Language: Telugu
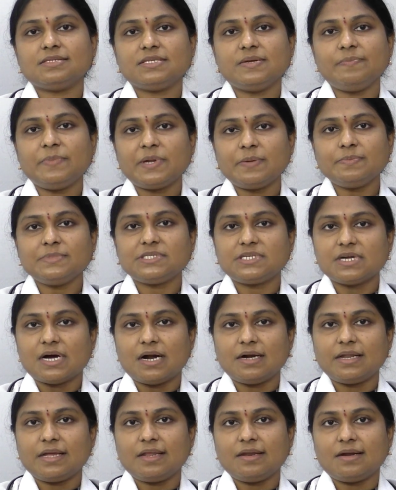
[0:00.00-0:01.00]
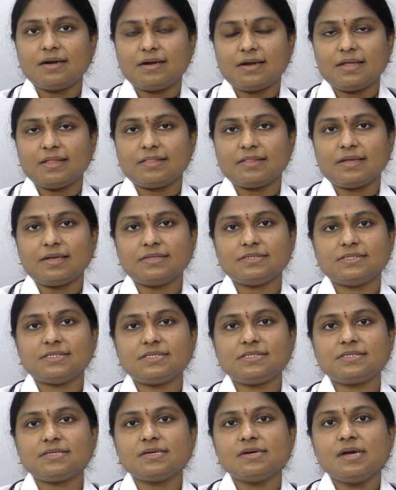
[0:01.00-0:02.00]
సిమ్టమ్స్ స్టార్ట్ అయినట్లయితే
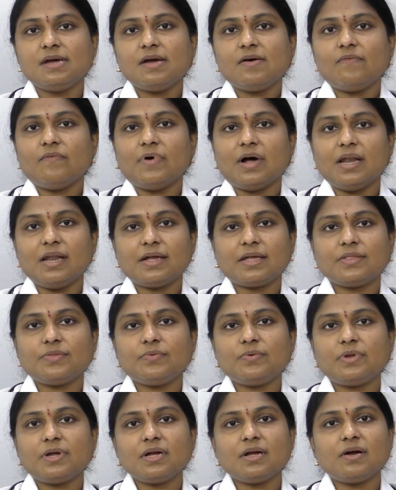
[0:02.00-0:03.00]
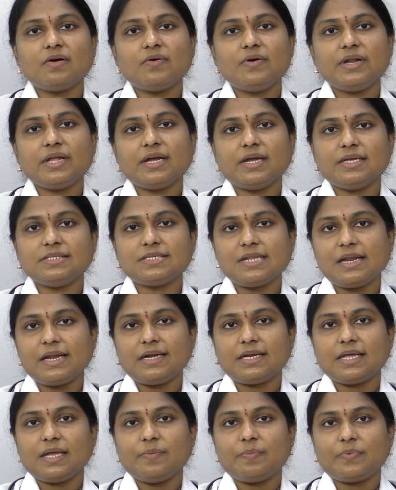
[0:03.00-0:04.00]
జస్ట్ వాళ్ళకి దూరంగా ఉండి
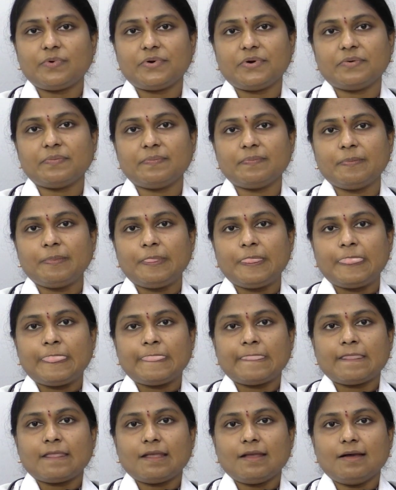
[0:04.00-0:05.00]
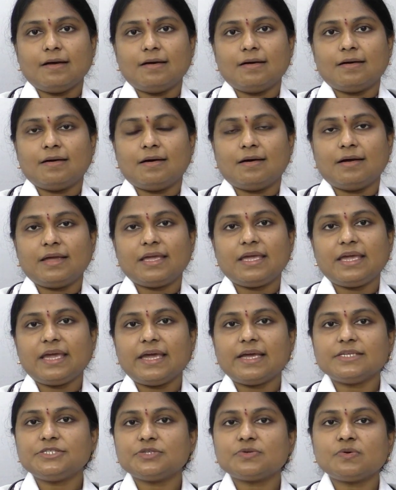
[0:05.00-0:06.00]
ఐసోలేట్ అయిపోవడం ఈ
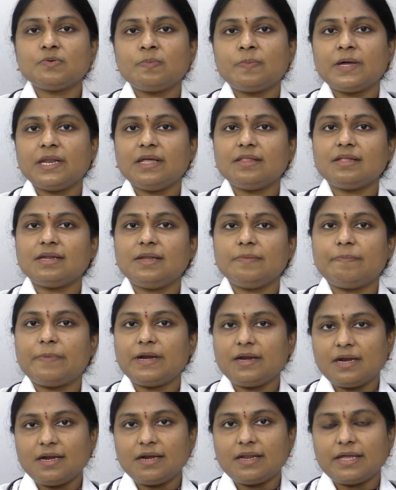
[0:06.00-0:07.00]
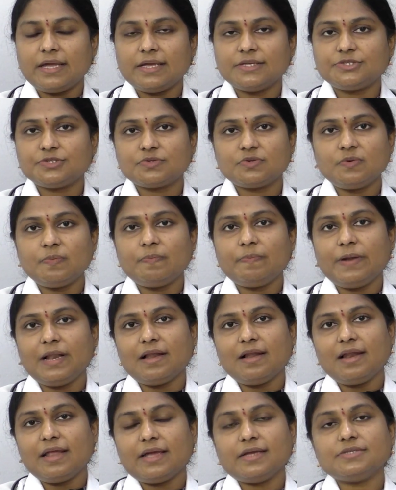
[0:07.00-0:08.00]
ఏజ్ గ్రూప్ అనేది డిపెండెంట్ ఏజ్ గ్రూప్
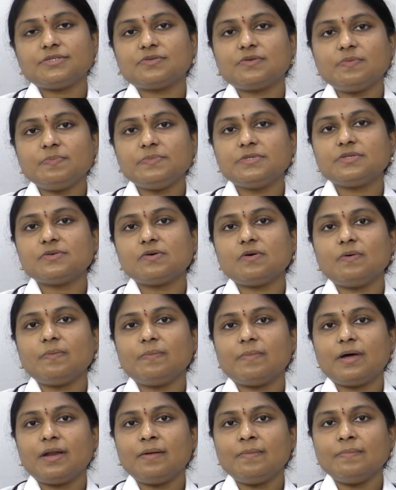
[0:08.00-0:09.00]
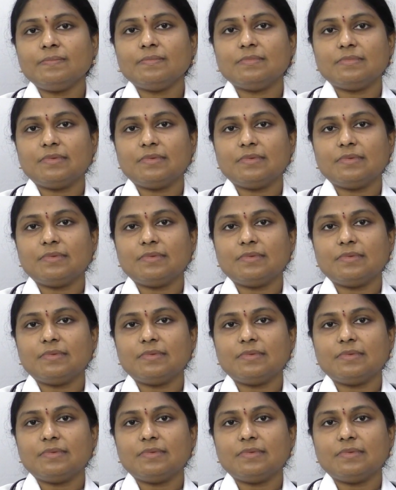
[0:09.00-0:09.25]
పిల్లల ఏజ్ గ్రూప్ సో మనం